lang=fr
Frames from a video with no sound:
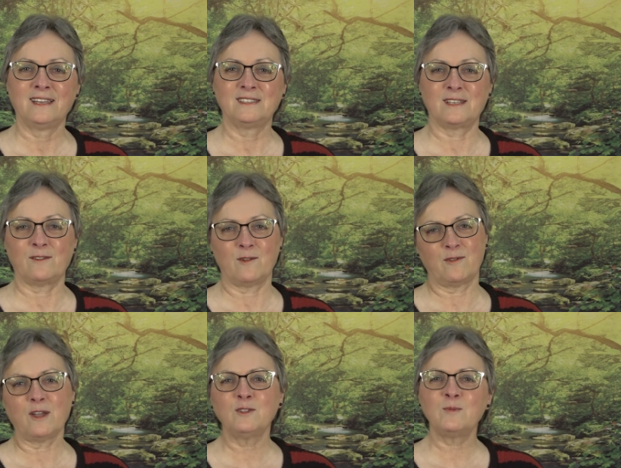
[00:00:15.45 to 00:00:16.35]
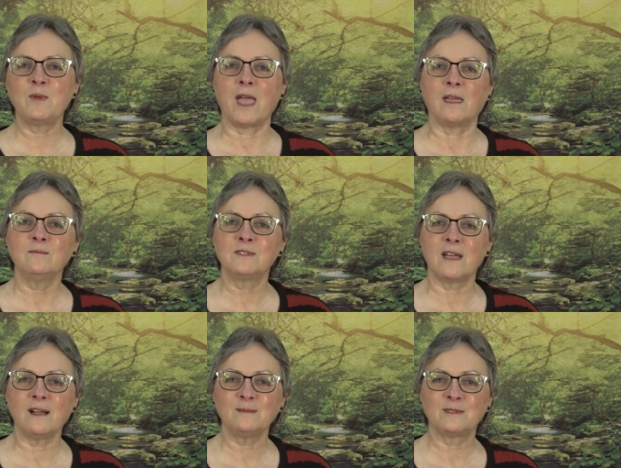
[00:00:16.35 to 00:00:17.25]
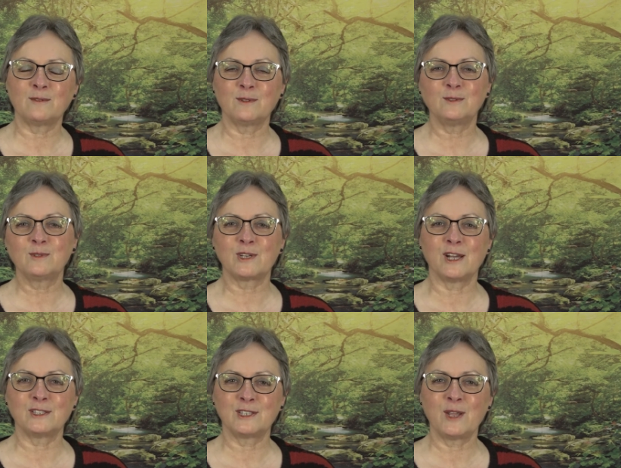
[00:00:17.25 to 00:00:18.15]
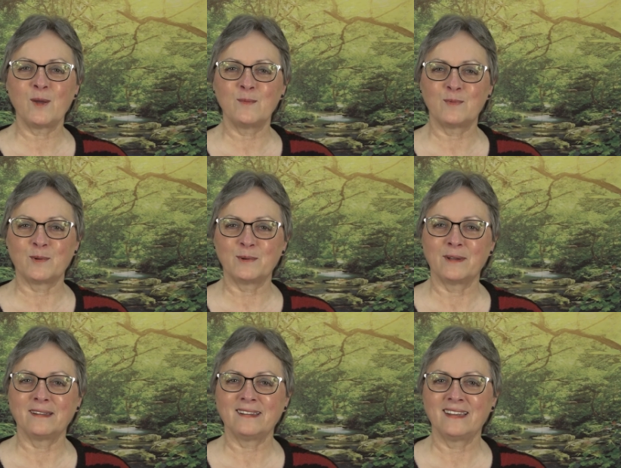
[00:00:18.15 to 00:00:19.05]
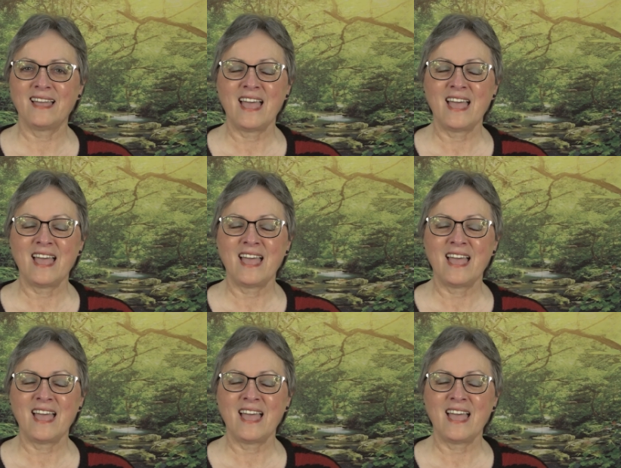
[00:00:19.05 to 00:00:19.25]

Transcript: ça va faire du bien, il me semble. Ça va nous changer un peu. Hein.